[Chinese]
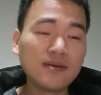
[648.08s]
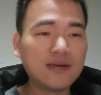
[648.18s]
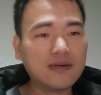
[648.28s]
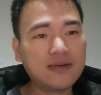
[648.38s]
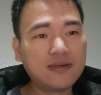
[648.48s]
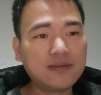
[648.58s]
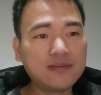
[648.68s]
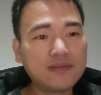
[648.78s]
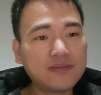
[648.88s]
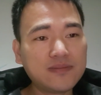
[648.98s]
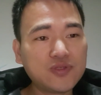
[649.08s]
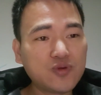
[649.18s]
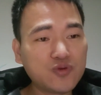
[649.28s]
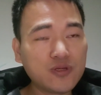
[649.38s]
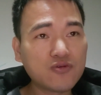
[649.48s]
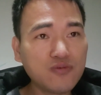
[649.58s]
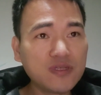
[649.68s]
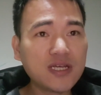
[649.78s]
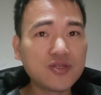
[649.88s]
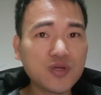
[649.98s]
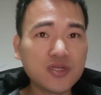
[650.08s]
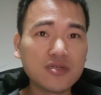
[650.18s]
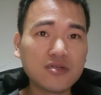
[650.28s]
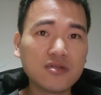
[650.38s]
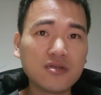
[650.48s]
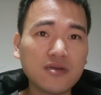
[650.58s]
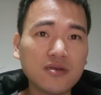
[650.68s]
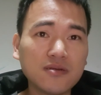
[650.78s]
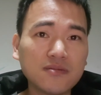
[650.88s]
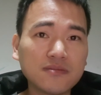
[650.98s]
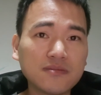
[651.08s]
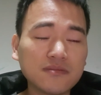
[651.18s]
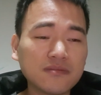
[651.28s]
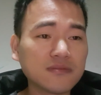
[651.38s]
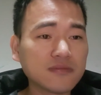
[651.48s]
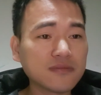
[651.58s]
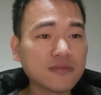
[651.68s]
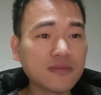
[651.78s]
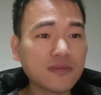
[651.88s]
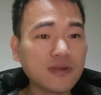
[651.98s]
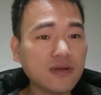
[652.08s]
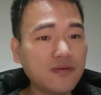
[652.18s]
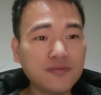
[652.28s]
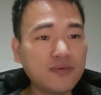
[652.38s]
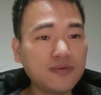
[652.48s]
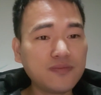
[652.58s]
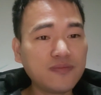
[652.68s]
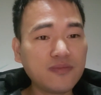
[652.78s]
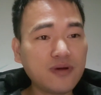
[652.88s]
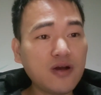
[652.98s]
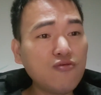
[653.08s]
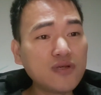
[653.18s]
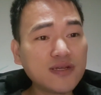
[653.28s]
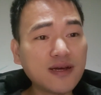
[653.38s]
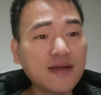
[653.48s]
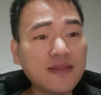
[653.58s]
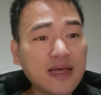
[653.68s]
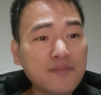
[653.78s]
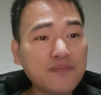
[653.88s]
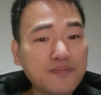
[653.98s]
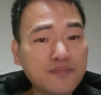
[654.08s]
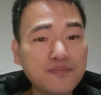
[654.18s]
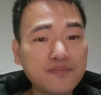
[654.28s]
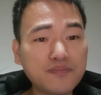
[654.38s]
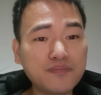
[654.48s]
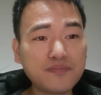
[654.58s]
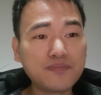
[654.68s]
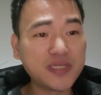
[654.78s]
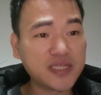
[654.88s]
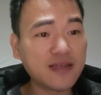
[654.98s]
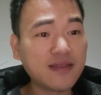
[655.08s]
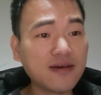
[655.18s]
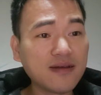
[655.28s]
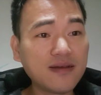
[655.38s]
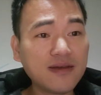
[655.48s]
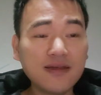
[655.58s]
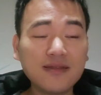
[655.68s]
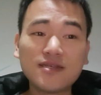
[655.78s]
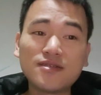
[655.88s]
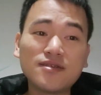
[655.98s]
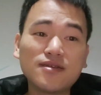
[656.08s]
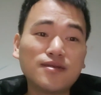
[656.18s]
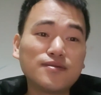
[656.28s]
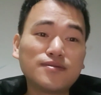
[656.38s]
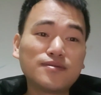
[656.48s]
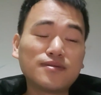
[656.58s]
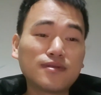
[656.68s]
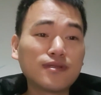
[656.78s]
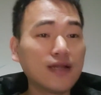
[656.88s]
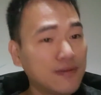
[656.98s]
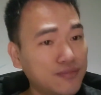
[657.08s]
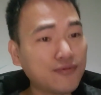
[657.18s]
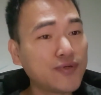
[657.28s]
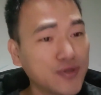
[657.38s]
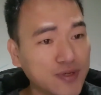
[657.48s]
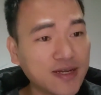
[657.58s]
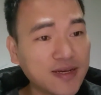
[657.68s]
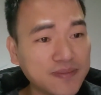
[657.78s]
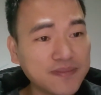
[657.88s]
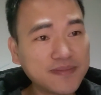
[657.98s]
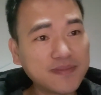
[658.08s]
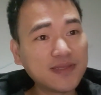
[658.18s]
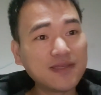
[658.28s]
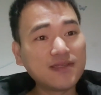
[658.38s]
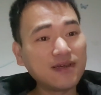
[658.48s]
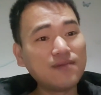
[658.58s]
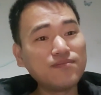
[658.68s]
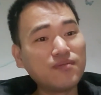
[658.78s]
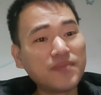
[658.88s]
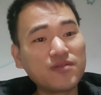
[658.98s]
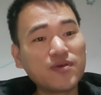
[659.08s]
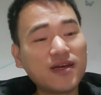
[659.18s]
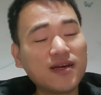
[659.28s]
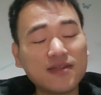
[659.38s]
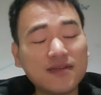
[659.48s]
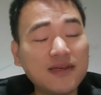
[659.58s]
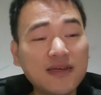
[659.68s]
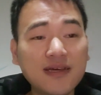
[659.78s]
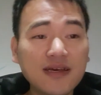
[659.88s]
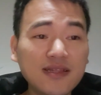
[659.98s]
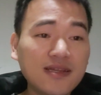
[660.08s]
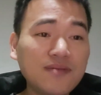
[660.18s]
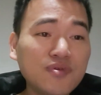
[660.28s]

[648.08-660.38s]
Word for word: 嗯，做出的贡献确实是，嗯，后人很难比肩的。但是特朗普有可能，特朗普面对的，特朗